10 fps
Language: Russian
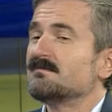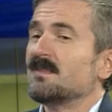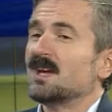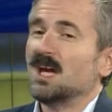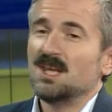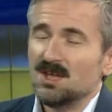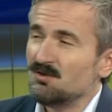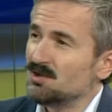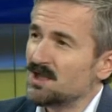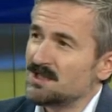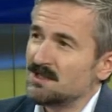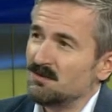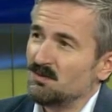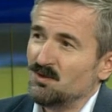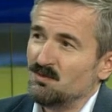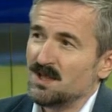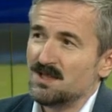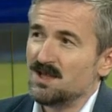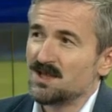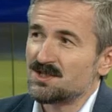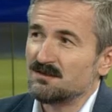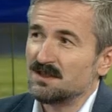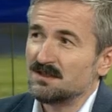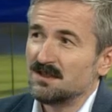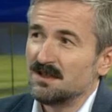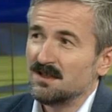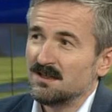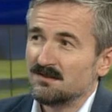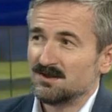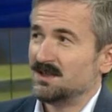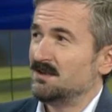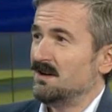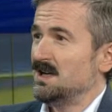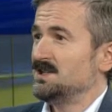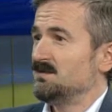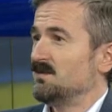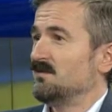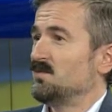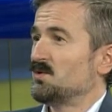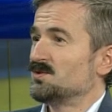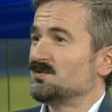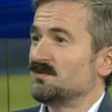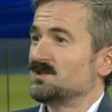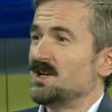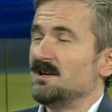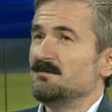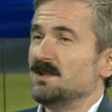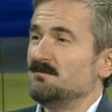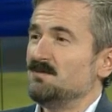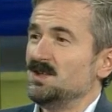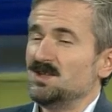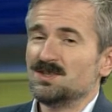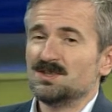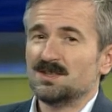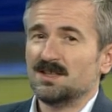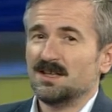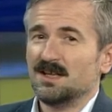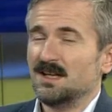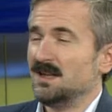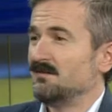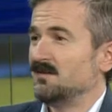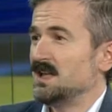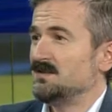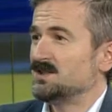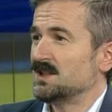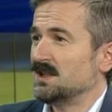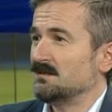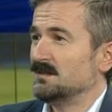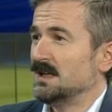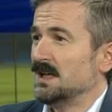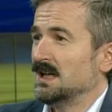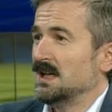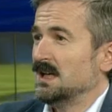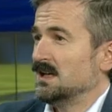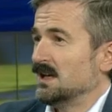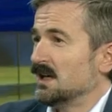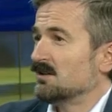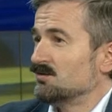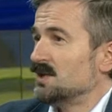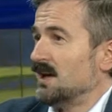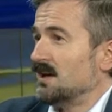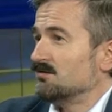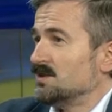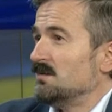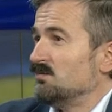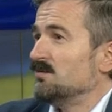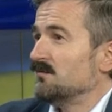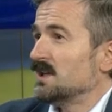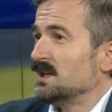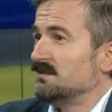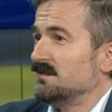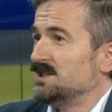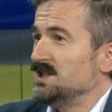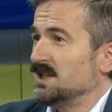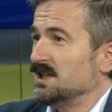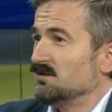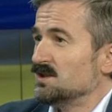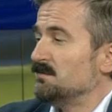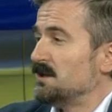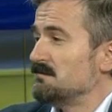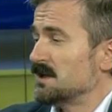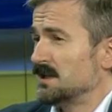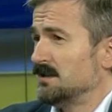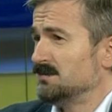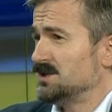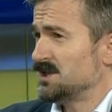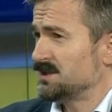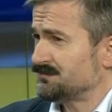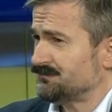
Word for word: какие отрасли мы будем поддерживать. Задавали себе вопрос, уважаемые министры и власть в целом, э, куда, куда будем вкладывать деньги? Вот, например, да, мы сейчас